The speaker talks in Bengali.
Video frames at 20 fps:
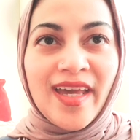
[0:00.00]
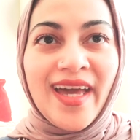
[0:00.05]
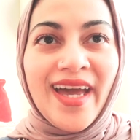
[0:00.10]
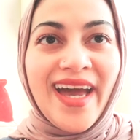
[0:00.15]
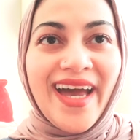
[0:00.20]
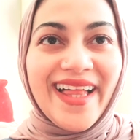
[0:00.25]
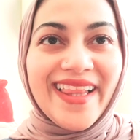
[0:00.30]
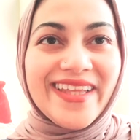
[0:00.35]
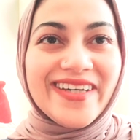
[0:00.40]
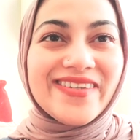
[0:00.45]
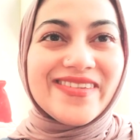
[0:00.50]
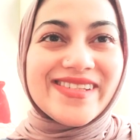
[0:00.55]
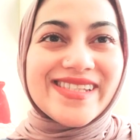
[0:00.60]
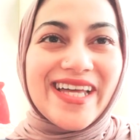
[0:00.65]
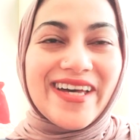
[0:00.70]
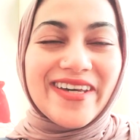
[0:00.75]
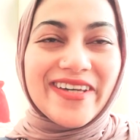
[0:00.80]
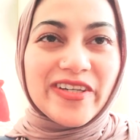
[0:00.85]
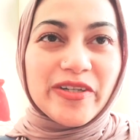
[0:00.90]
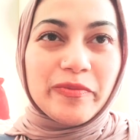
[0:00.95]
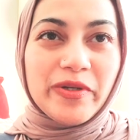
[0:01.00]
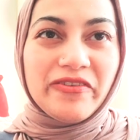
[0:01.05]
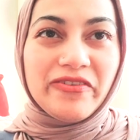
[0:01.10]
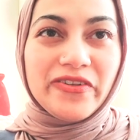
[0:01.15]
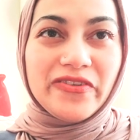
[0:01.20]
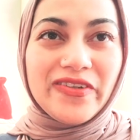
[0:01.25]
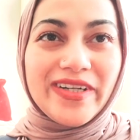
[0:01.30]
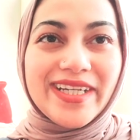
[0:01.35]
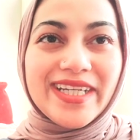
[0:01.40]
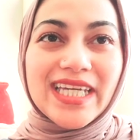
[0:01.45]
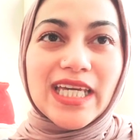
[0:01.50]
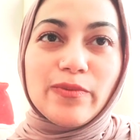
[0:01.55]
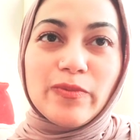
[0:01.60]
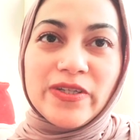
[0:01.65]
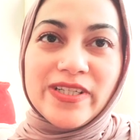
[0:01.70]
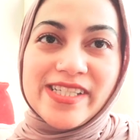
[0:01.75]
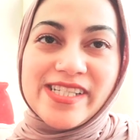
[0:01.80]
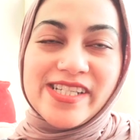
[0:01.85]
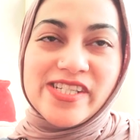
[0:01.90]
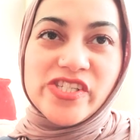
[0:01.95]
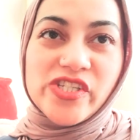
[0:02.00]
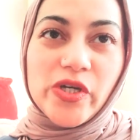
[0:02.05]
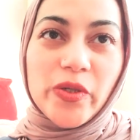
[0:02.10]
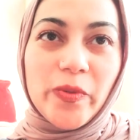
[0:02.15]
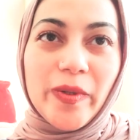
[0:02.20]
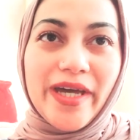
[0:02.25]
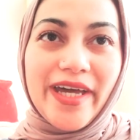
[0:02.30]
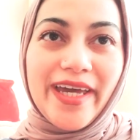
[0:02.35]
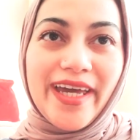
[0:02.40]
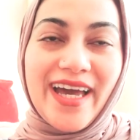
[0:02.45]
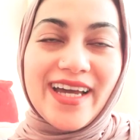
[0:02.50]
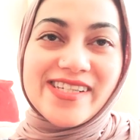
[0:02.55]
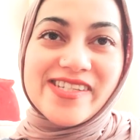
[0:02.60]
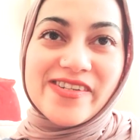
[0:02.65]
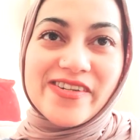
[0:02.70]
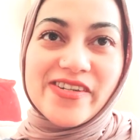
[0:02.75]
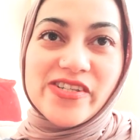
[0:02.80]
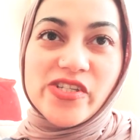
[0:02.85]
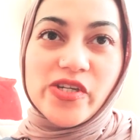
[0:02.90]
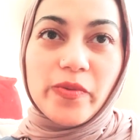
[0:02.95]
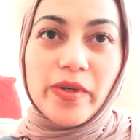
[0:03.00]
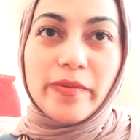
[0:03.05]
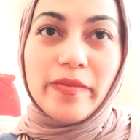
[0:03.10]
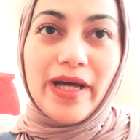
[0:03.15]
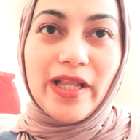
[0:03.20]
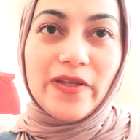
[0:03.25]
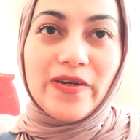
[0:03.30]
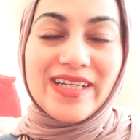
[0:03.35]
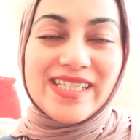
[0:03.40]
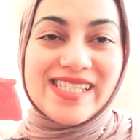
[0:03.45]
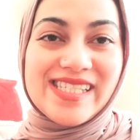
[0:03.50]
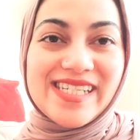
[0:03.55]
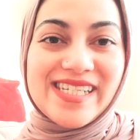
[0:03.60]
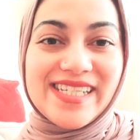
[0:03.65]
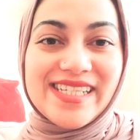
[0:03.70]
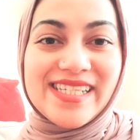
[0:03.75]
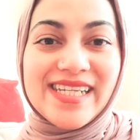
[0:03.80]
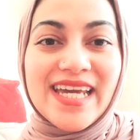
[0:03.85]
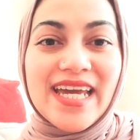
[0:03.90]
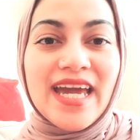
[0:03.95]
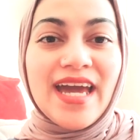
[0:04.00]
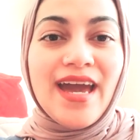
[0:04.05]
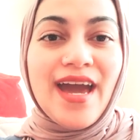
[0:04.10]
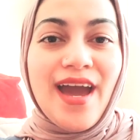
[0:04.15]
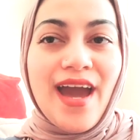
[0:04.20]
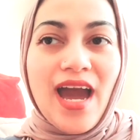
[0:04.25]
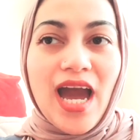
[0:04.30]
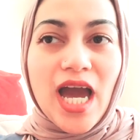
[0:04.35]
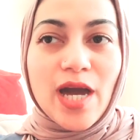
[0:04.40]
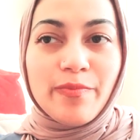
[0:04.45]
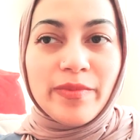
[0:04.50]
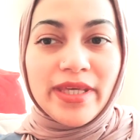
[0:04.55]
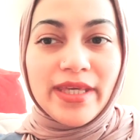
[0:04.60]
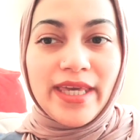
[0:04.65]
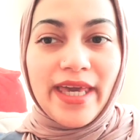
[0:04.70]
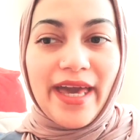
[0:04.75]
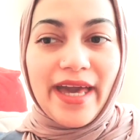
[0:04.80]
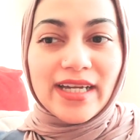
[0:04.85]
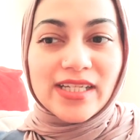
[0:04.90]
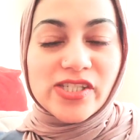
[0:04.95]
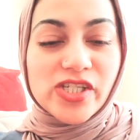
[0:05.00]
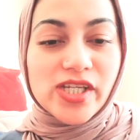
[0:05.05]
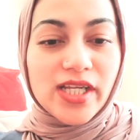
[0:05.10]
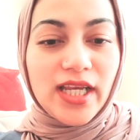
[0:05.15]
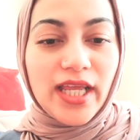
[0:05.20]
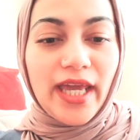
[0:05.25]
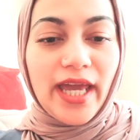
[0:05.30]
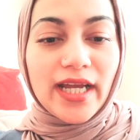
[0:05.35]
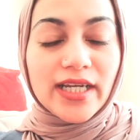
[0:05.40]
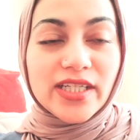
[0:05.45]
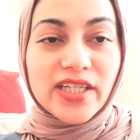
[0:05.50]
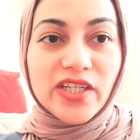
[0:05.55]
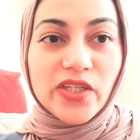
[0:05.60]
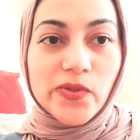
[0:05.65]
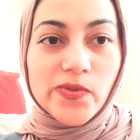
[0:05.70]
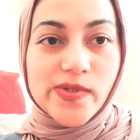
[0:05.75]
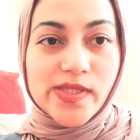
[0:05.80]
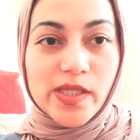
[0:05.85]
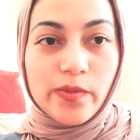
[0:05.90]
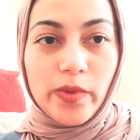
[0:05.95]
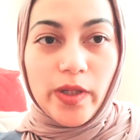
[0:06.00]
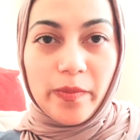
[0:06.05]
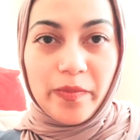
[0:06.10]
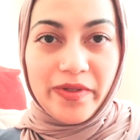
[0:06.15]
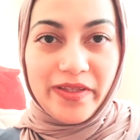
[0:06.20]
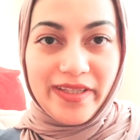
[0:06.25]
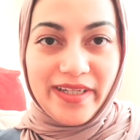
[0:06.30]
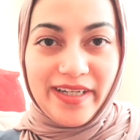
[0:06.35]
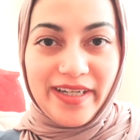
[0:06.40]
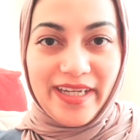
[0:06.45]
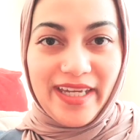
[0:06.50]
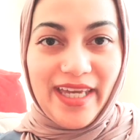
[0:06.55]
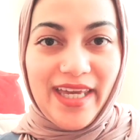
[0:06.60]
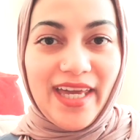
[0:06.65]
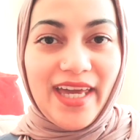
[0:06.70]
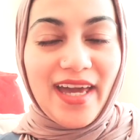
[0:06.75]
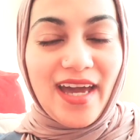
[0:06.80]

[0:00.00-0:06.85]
হ্যালো সালামালাইকুম এভরিওয়ান কেমন আছেন সবাই আশা করি সবাই ভালো আছেন আমি অ্যাকচুয়ালি একটা নিউজ দিব আপনাদেরকে